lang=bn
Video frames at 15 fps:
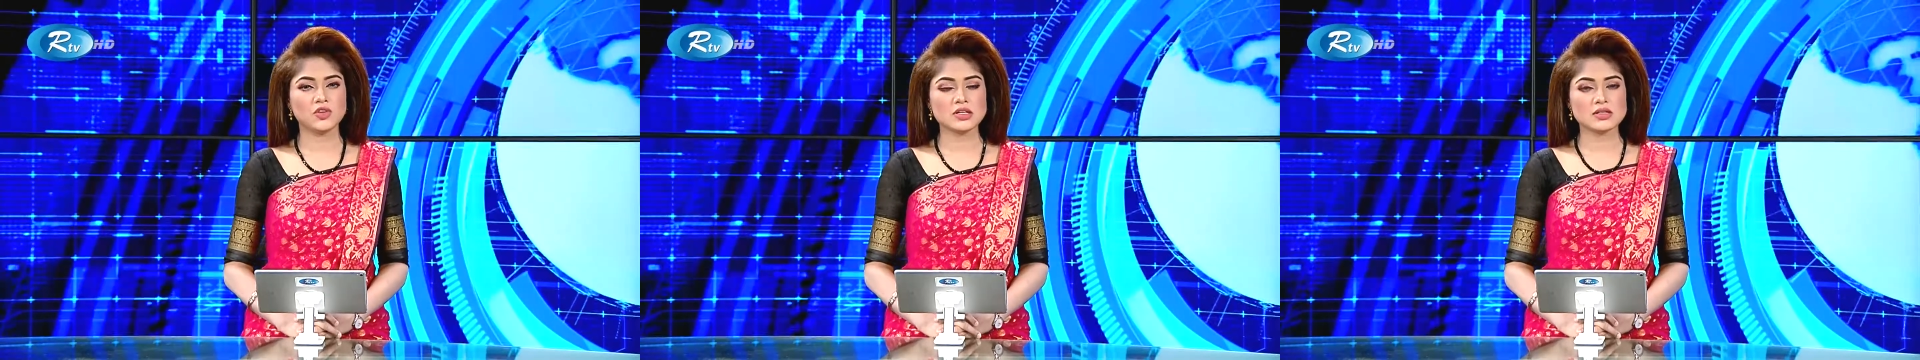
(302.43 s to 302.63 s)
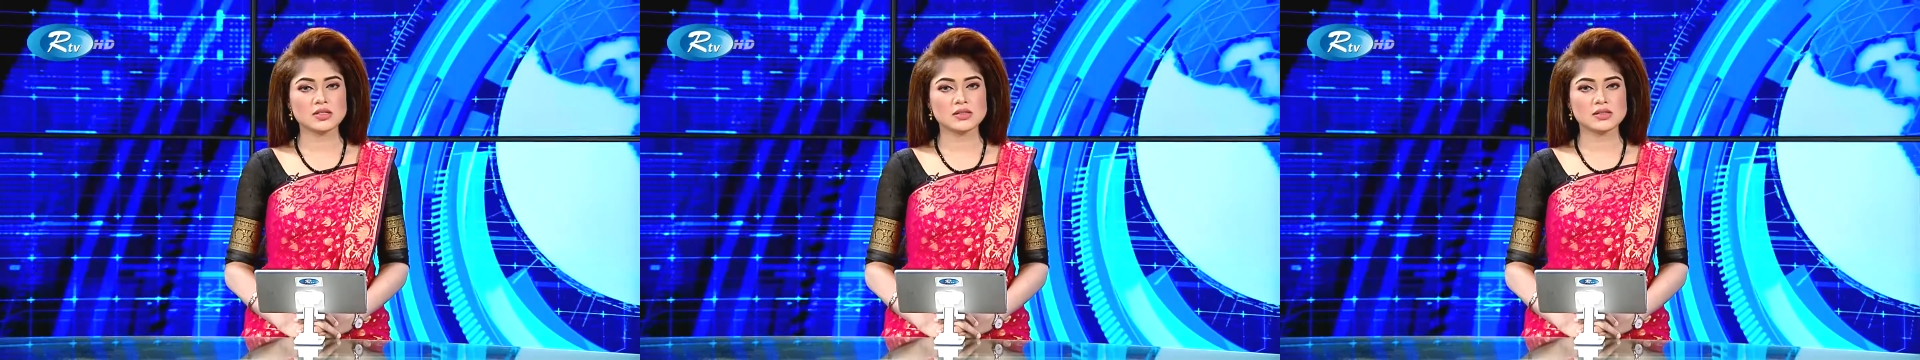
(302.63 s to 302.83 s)

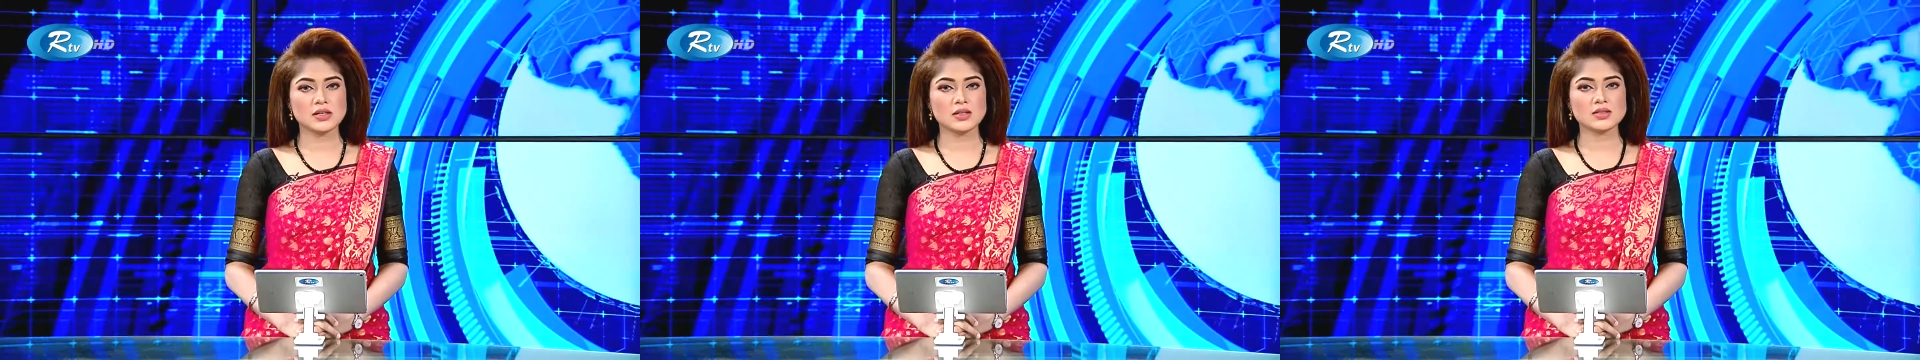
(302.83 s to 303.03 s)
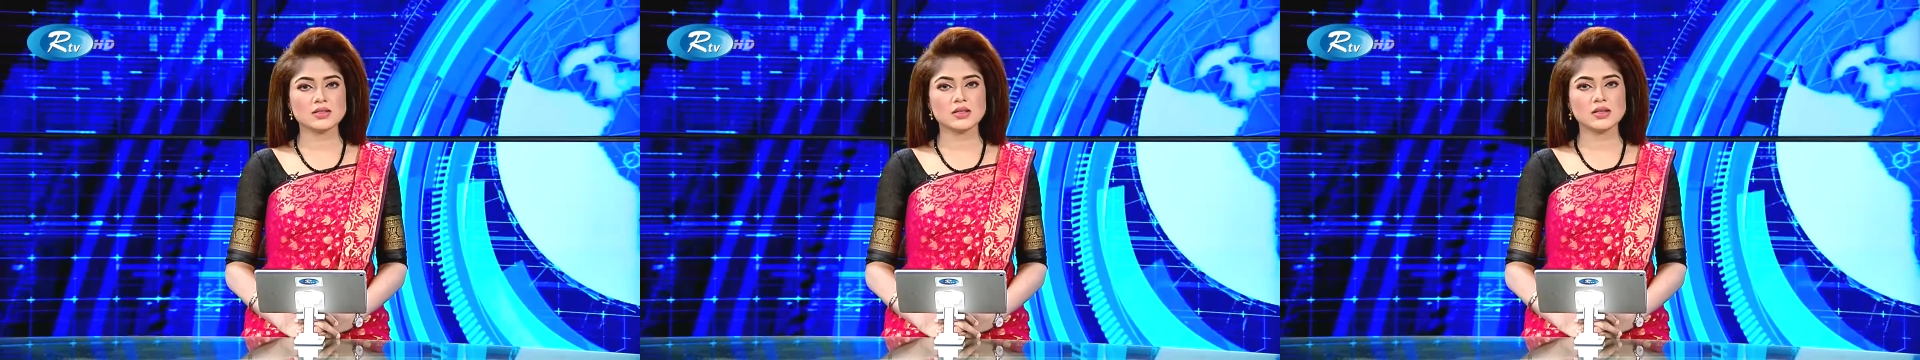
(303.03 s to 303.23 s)
ফয়সাল
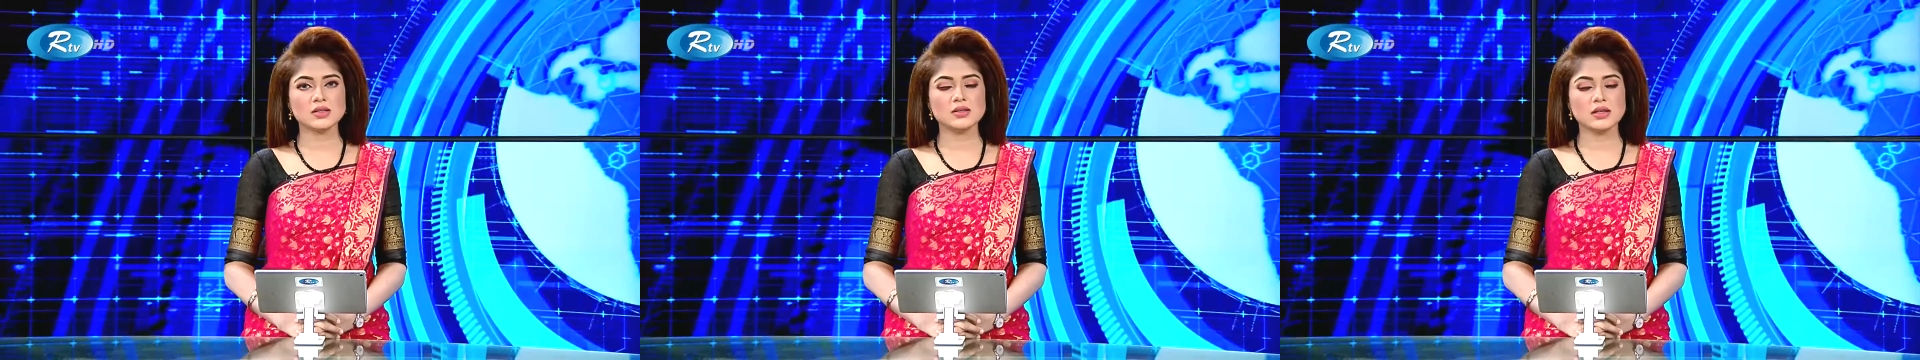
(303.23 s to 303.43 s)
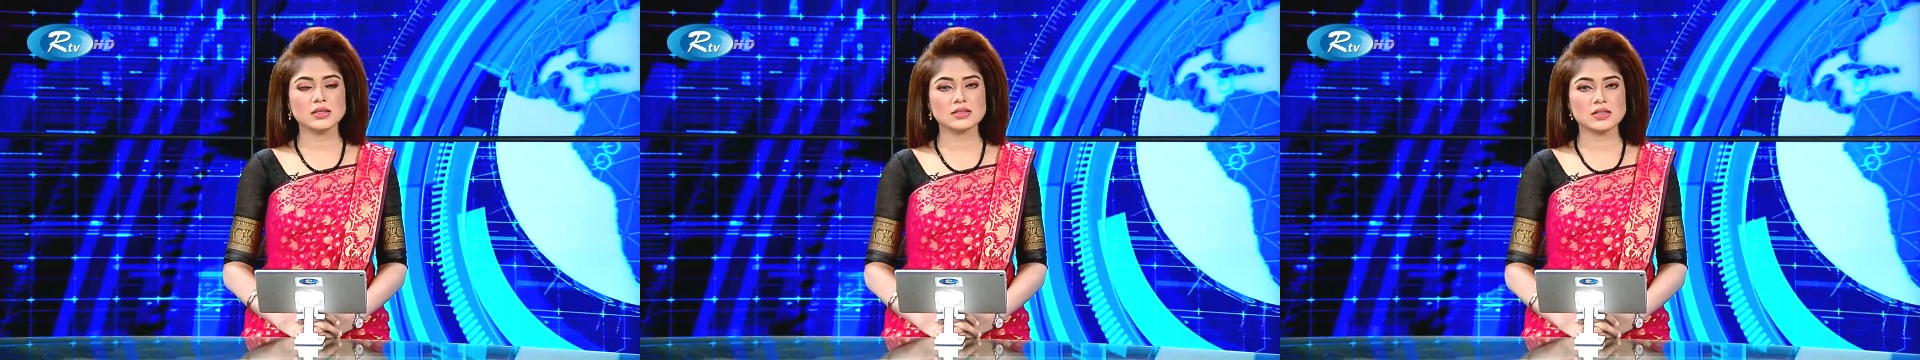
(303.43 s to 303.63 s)

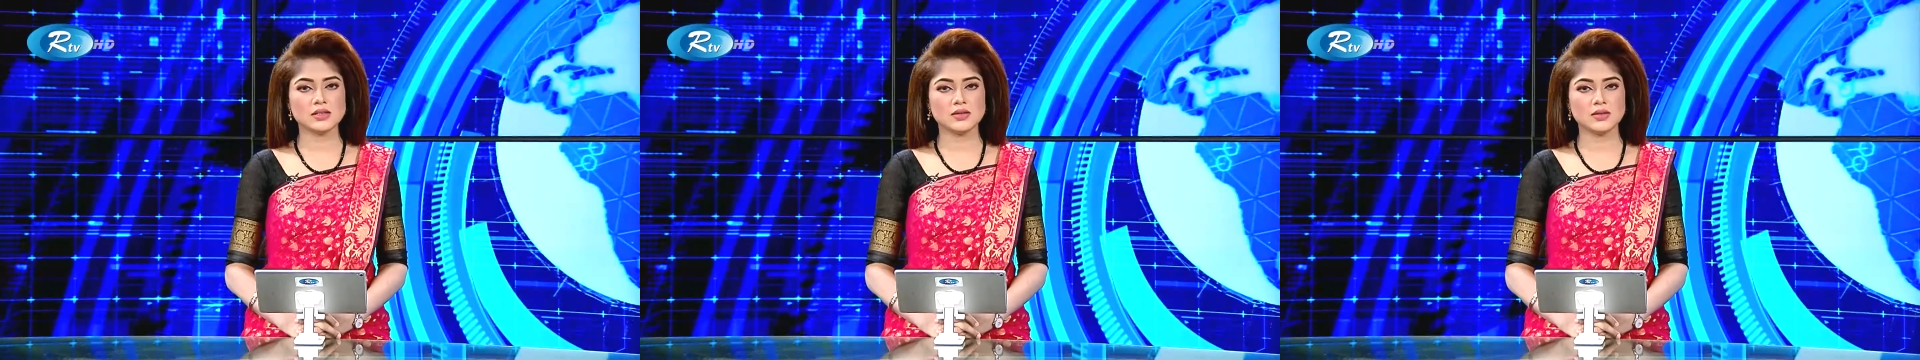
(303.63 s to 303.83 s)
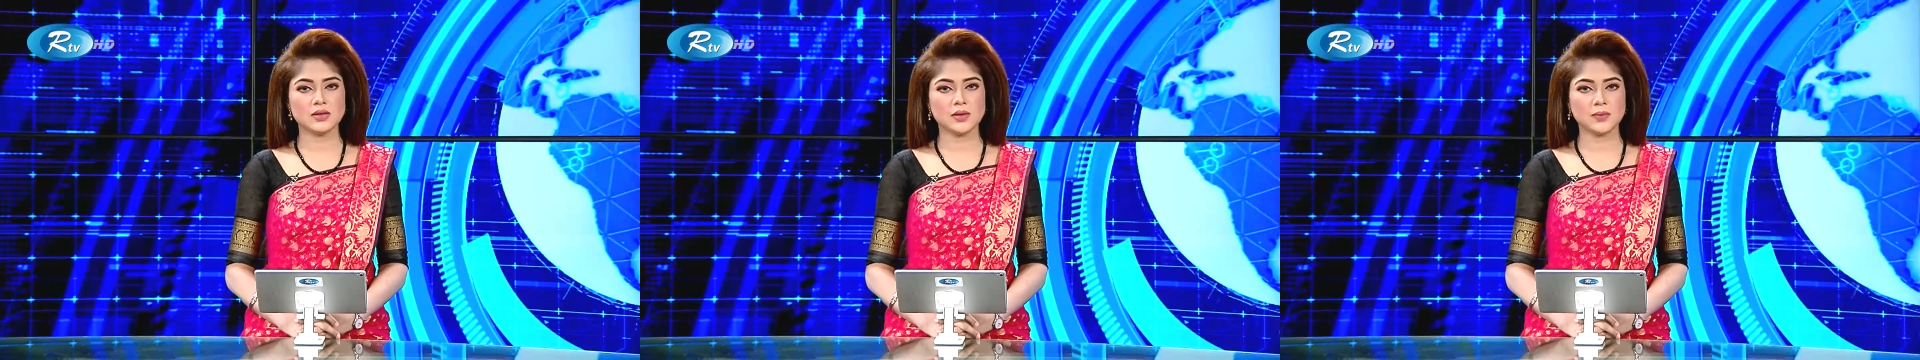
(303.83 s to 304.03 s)
জানাচ্ছিলেন
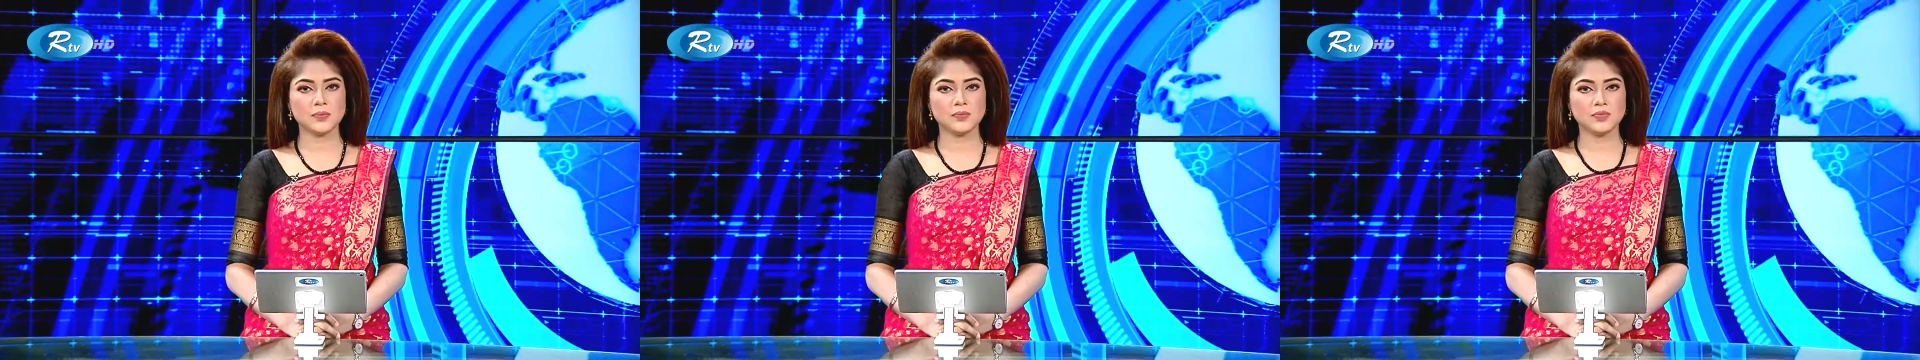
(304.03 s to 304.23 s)
রাজশাহী থেকে